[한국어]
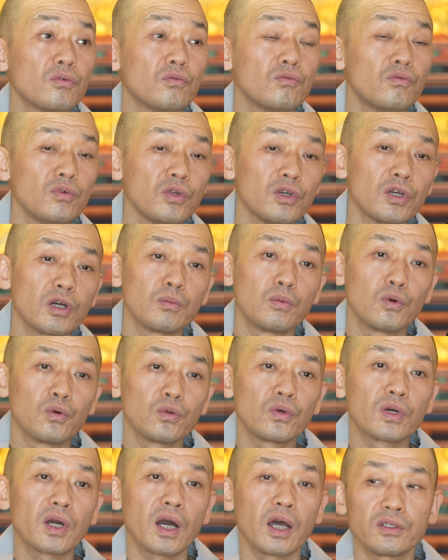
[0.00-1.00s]
우리가
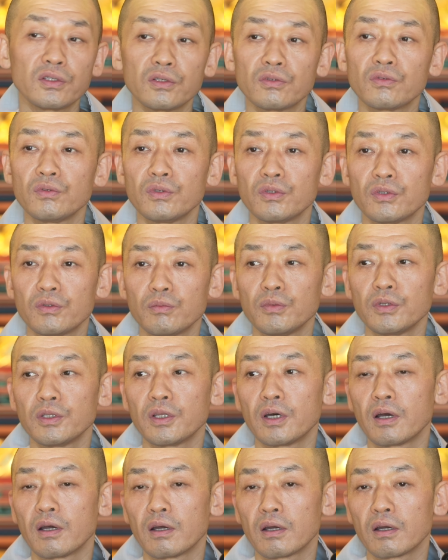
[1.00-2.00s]
모두 가질 수
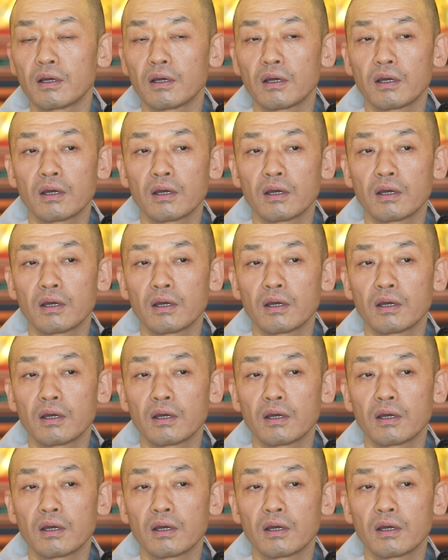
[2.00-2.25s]
있습니다.